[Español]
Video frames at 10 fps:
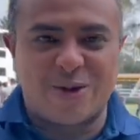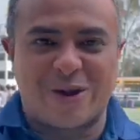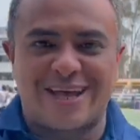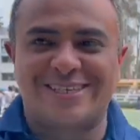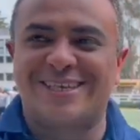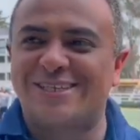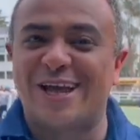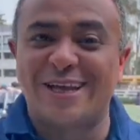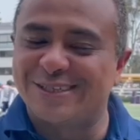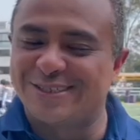No, gracias.
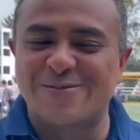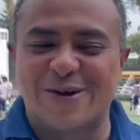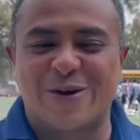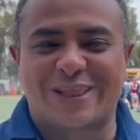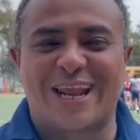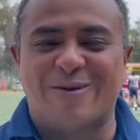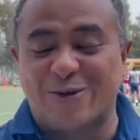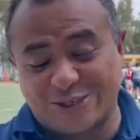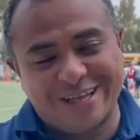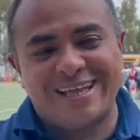ahí se me corta la
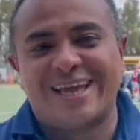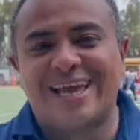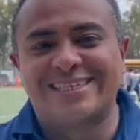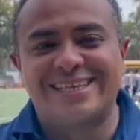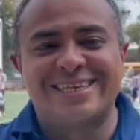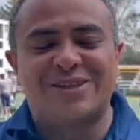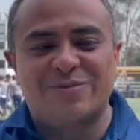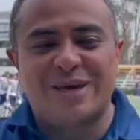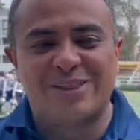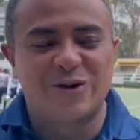voz. Es el
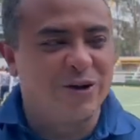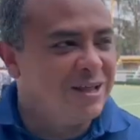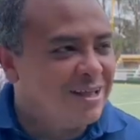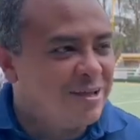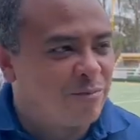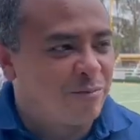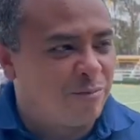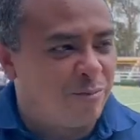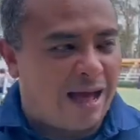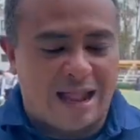sentimiento.
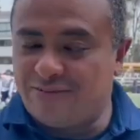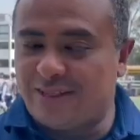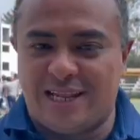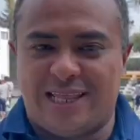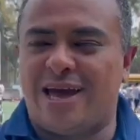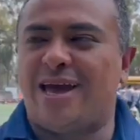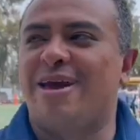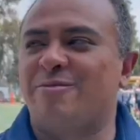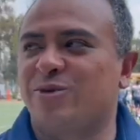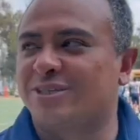Al final ya
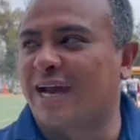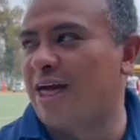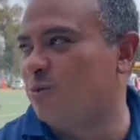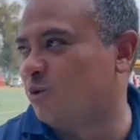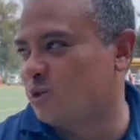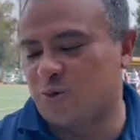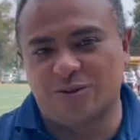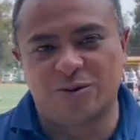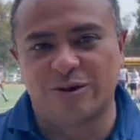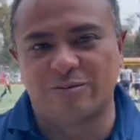hemos dejado mucho.
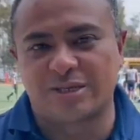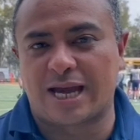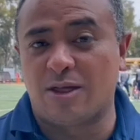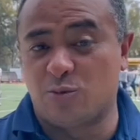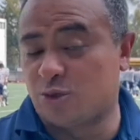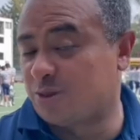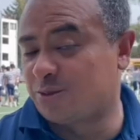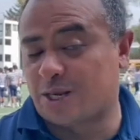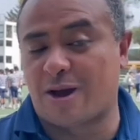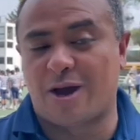Nos hemos dejado mucho,
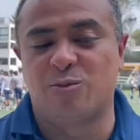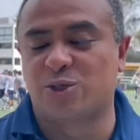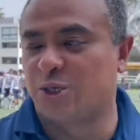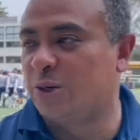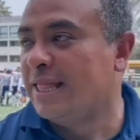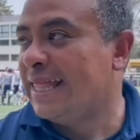hemos trabajado mucho.